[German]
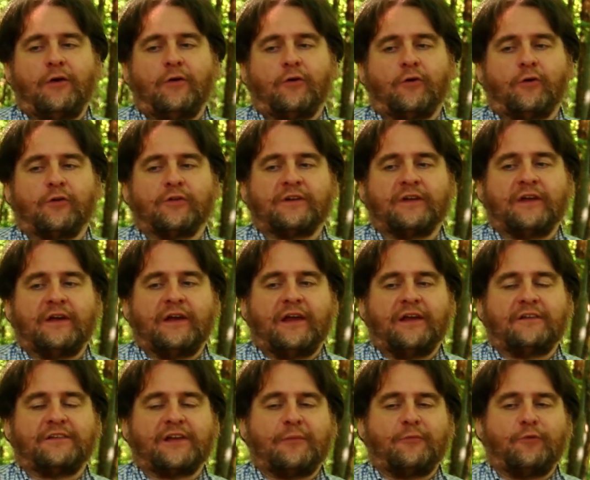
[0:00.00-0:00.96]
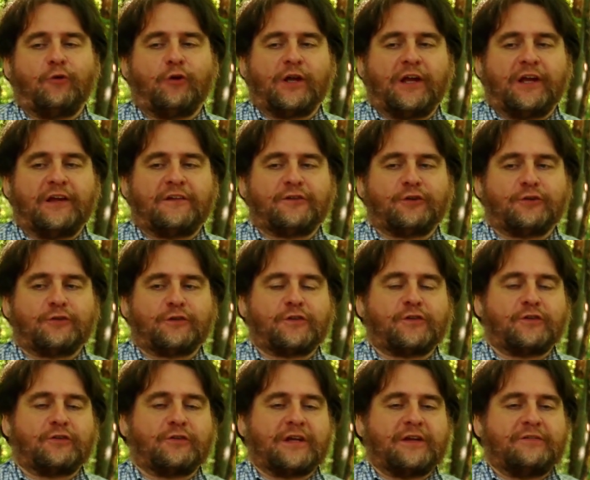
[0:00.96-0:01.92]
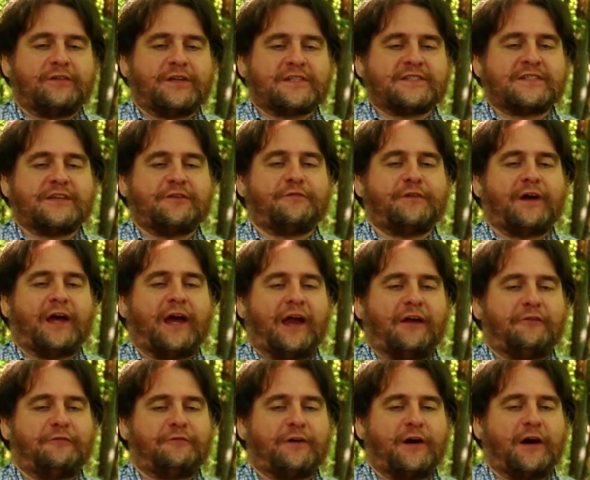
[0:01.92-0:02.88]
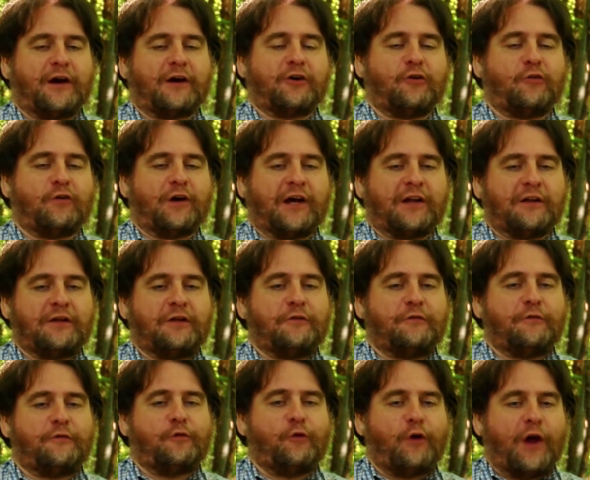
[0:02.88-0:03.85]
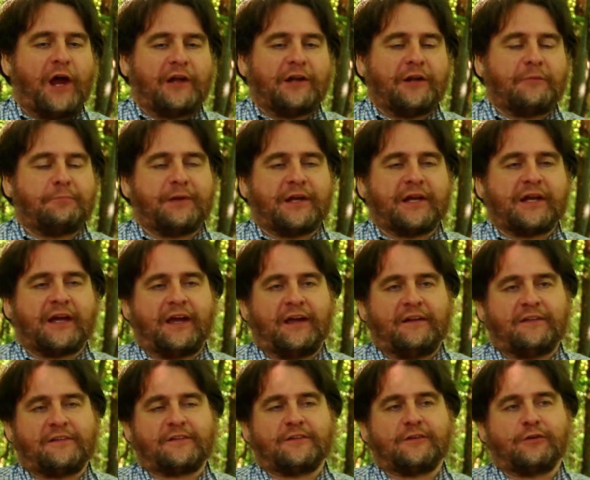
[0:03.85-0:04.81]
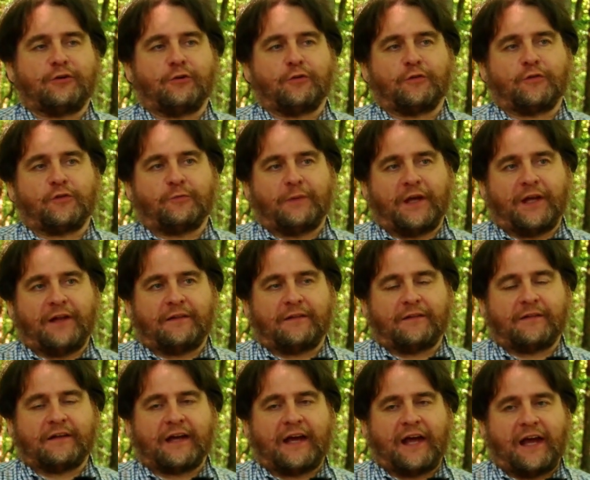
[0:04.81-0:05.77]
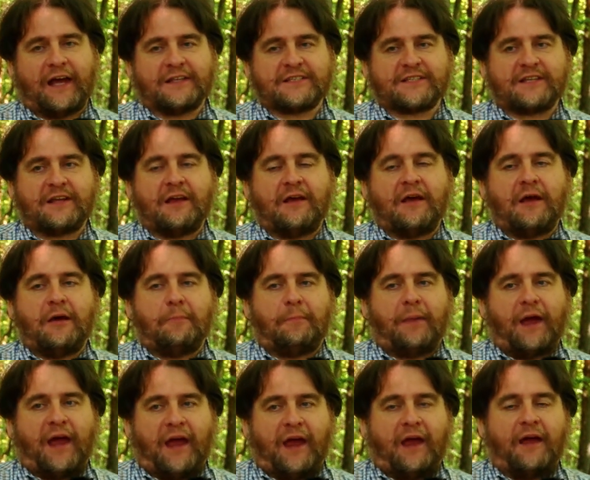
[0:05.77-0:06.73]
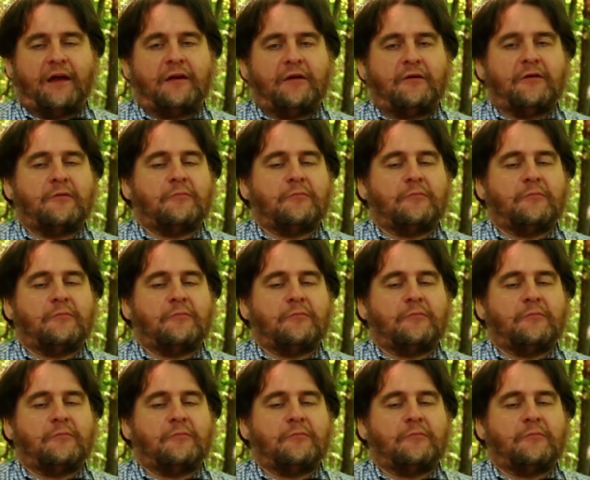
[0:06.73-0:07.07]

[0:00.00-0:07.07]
Und es ermöglicht sozusagen gewisse Vereinfachungen für einen begrenzten Konsumentenkreis bei